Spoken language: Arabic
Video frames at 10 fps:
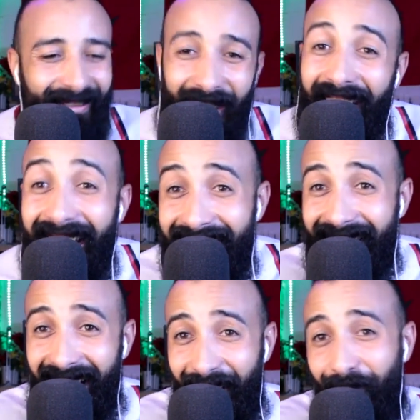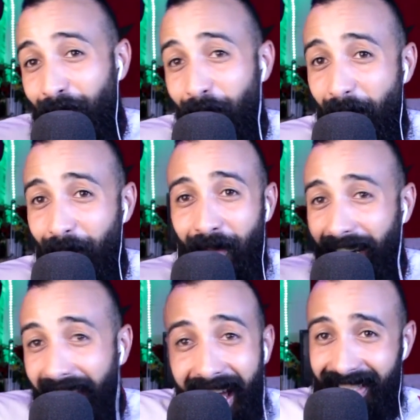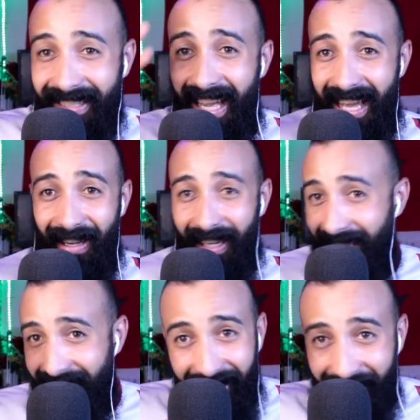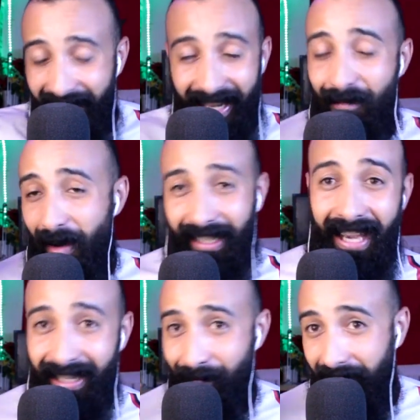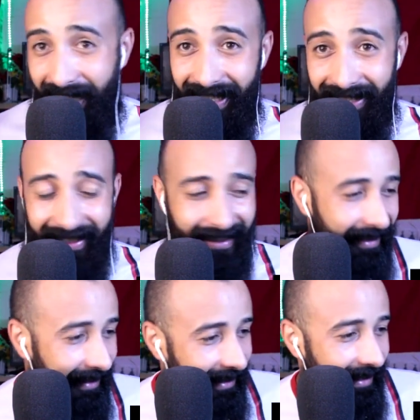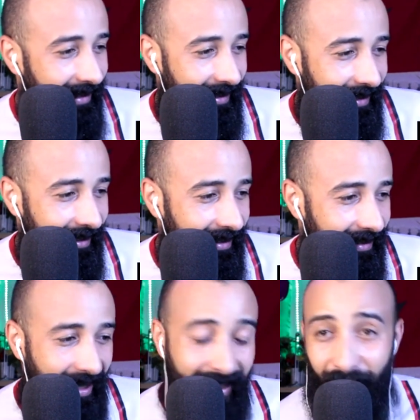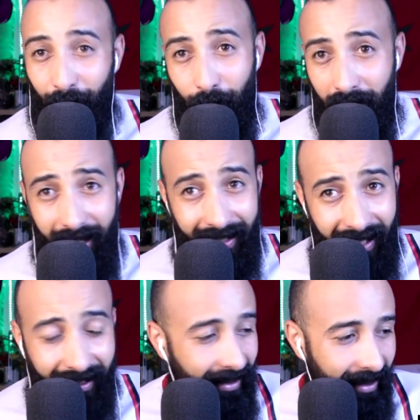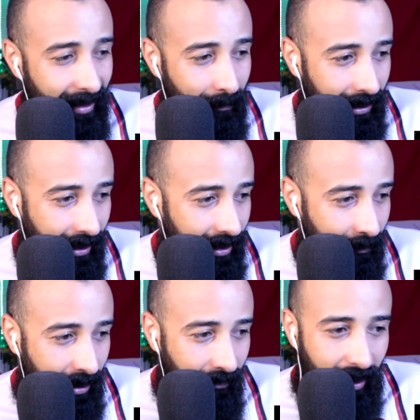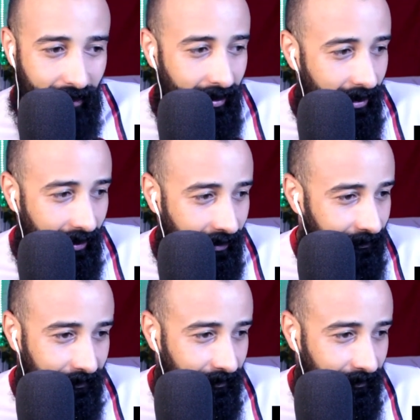ما لقاش الزاري في الماب ما لقاش كاع شارش عليه ما لقاش ما كاينش حتى حنا يا خويا الزهر ديالنا ما كاينش ما عرفناش فين كاين